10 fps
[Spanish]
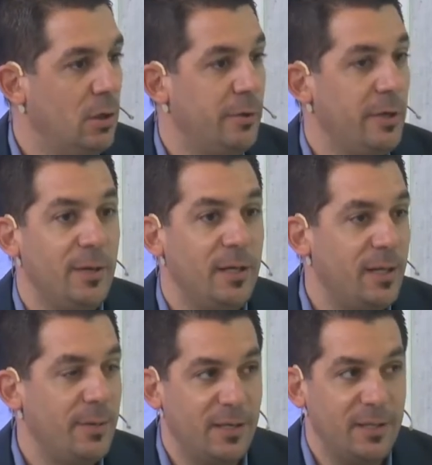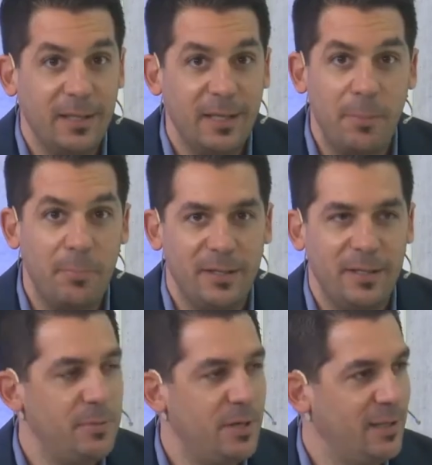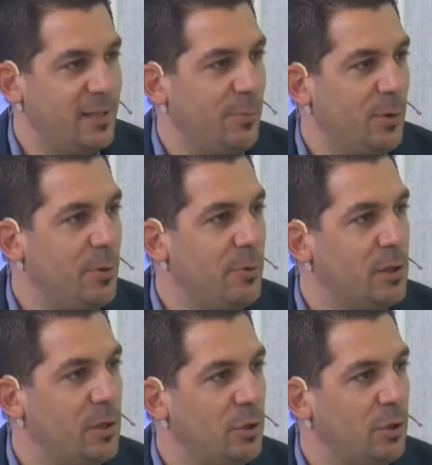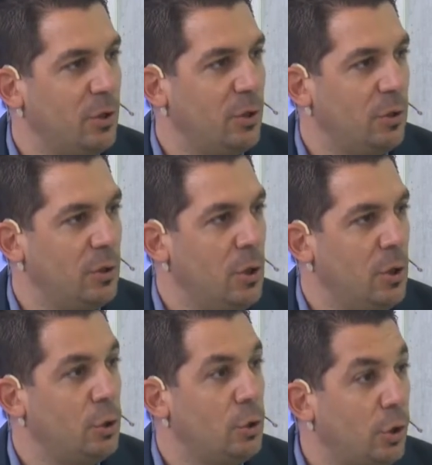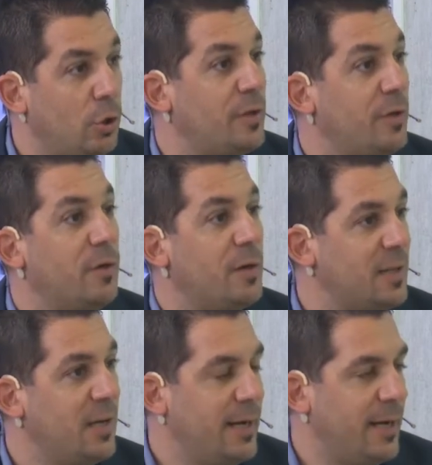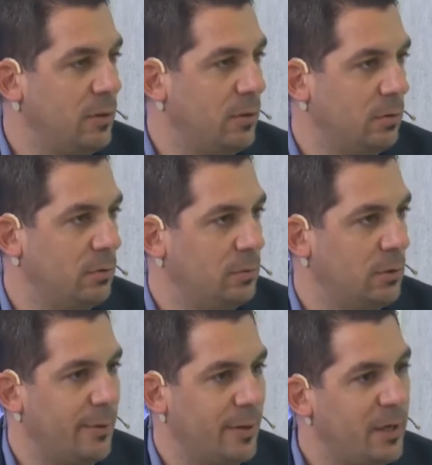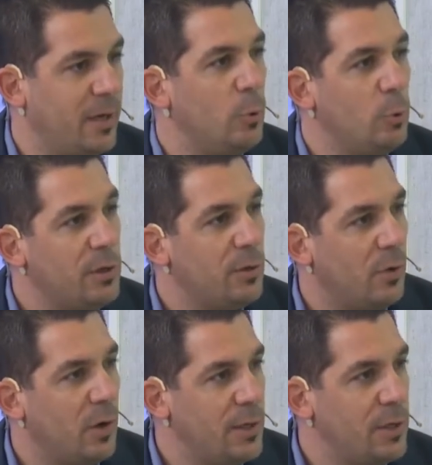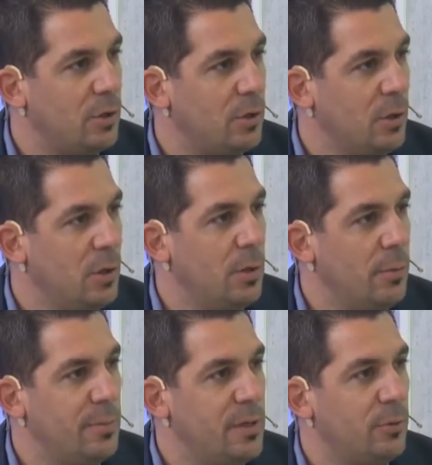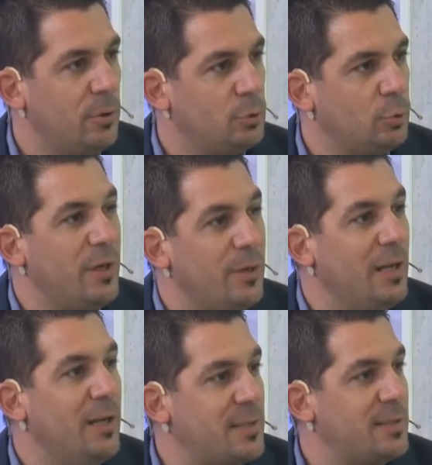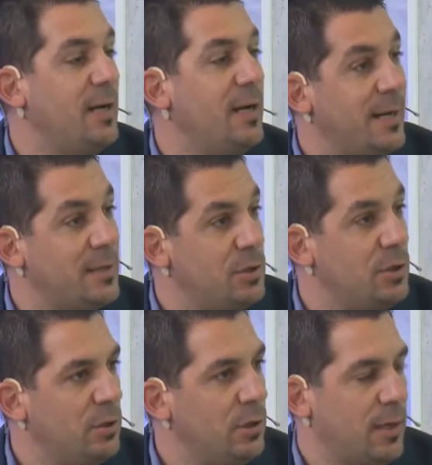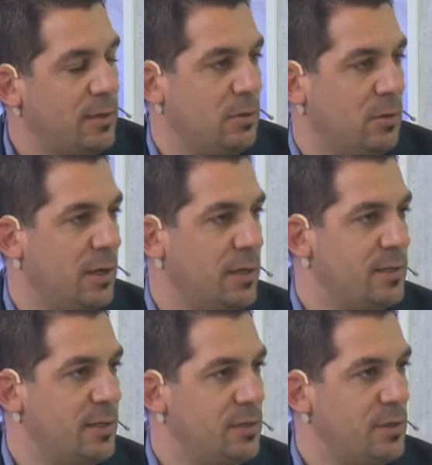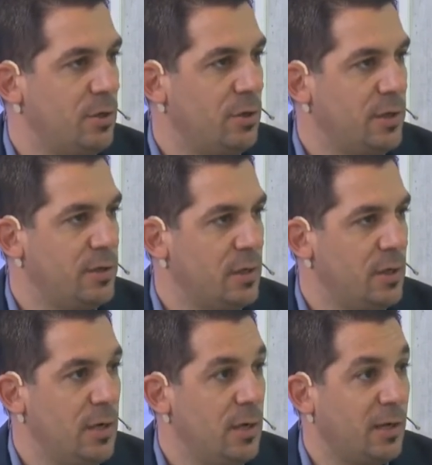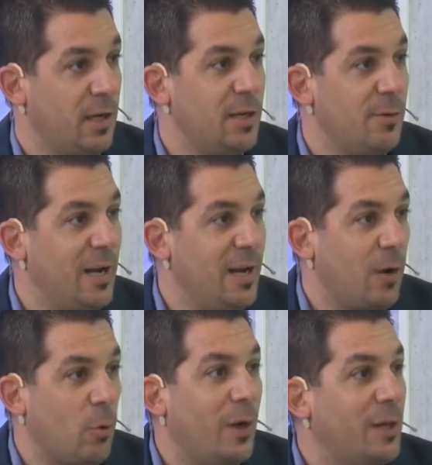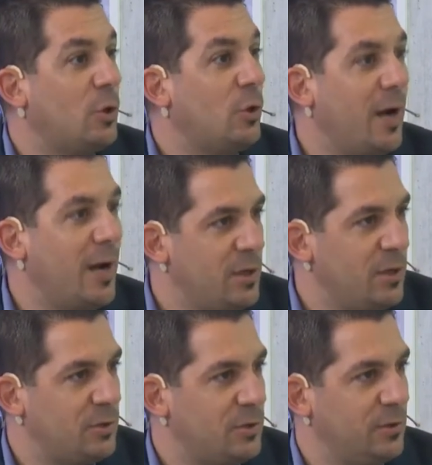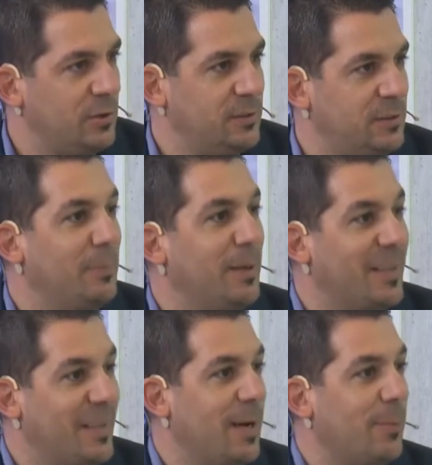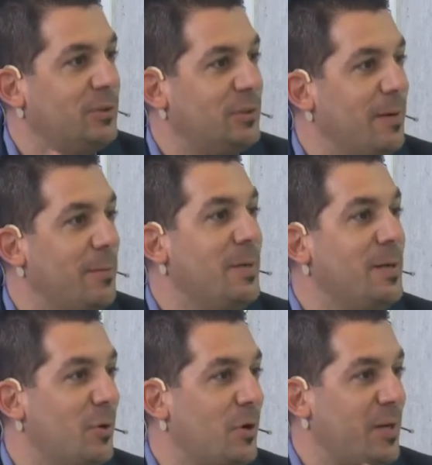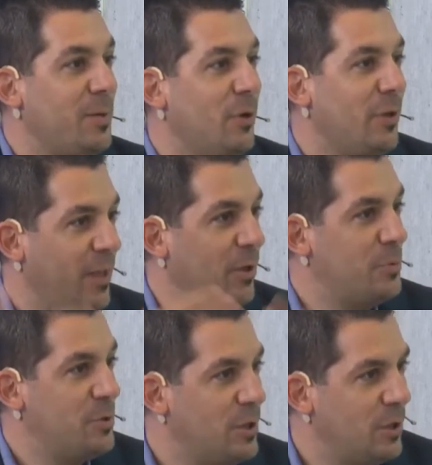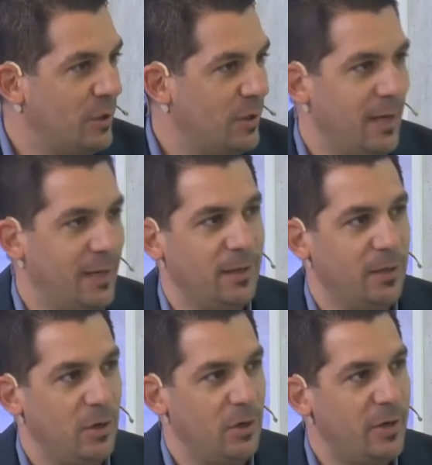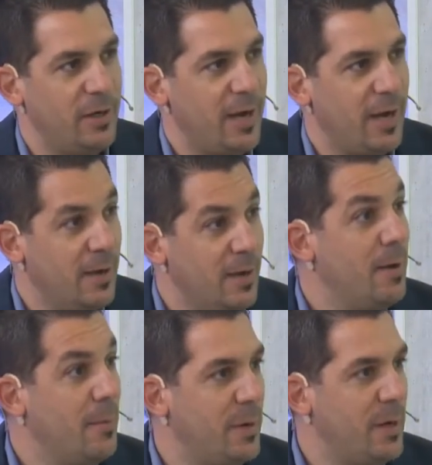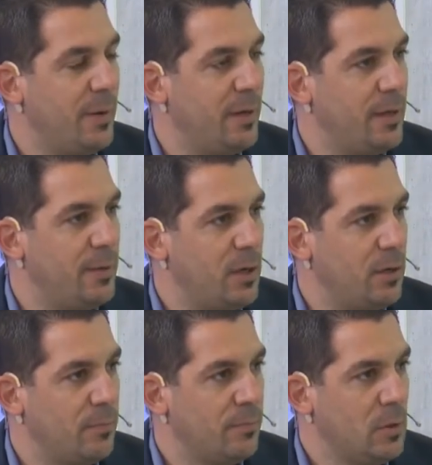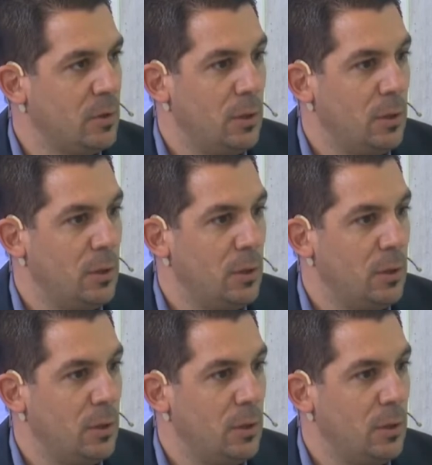Obviamente a partir de la pandemia que estamos viviendo todo, todo se fue acelerando. La verdad en el último año vimos un nivel de aceleración de las organizaciones que equivale a cuatro años si manteníamos el mismo ritmo de adopción de la tecnología prepandemia, ¿no?